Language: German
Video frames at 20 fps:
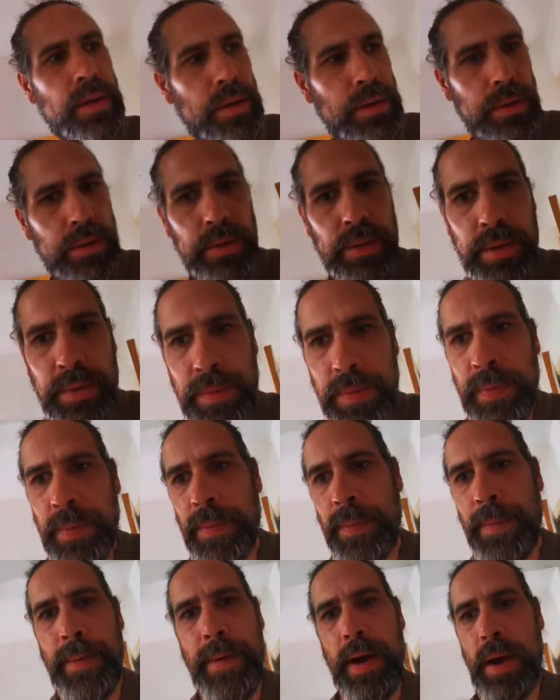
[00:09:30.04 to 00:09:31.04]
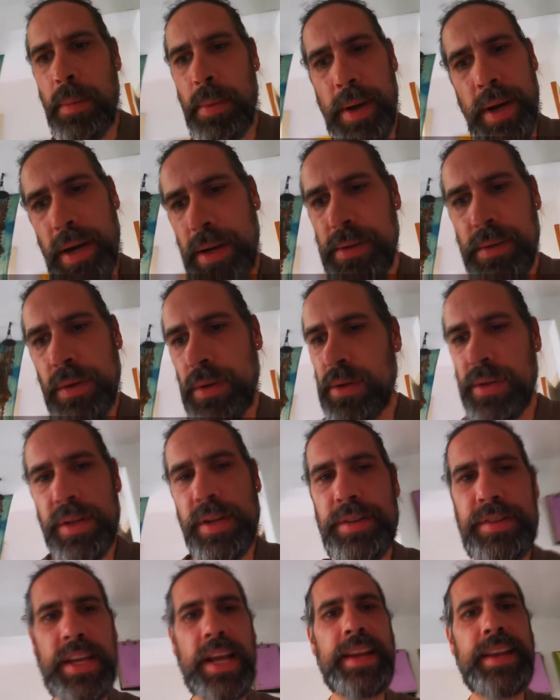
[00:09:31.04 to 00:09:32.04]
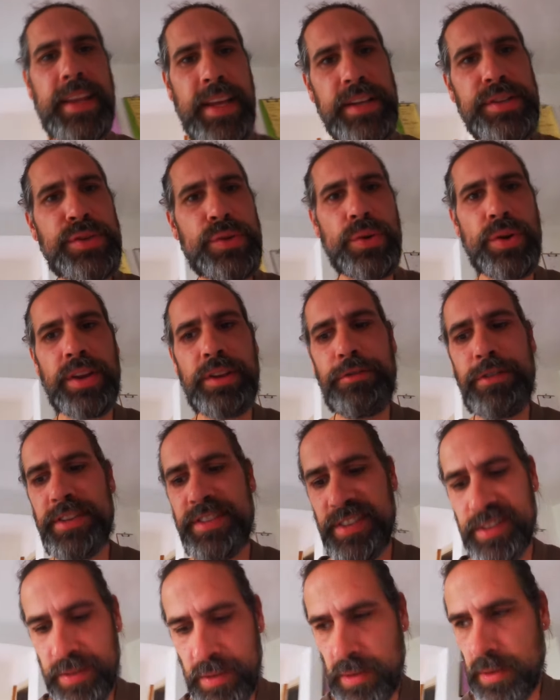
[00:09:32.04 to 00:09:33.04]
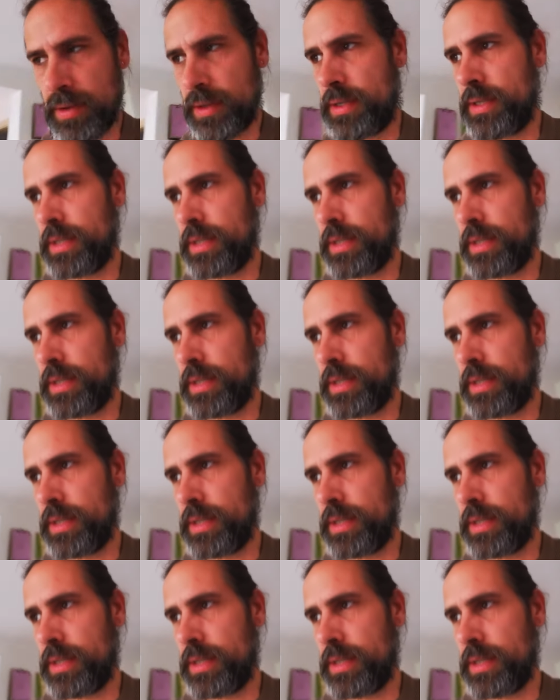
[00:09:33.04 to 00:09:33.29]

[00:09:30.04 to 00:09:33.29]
äh, aber äh, das kann ich jetzt noch nicht wissen.